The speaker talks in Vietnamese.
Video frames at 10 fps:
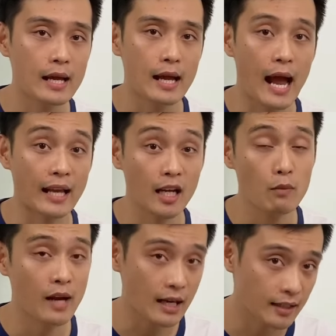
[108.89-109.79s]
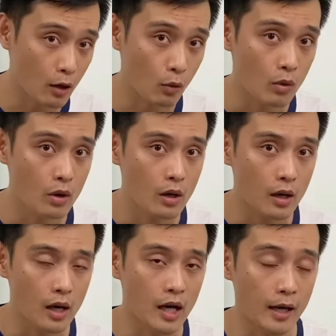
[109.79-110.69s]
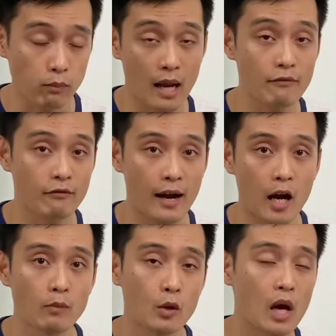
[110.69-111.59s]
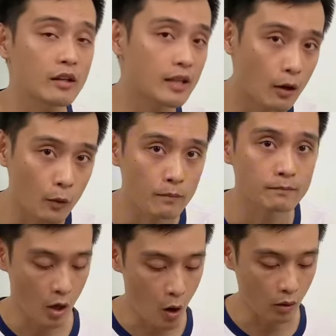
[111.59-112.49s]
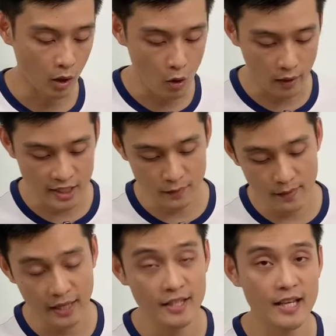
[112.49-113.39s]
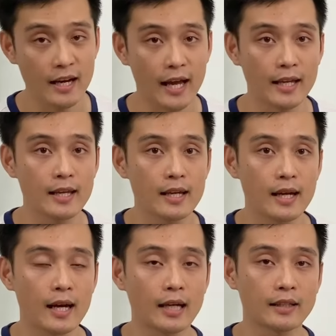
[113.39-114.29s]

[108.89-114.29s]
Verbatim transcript: hai cái góc khác nhau uh, độc lập và không liên quan đến nhau còn con ACV h9c này à,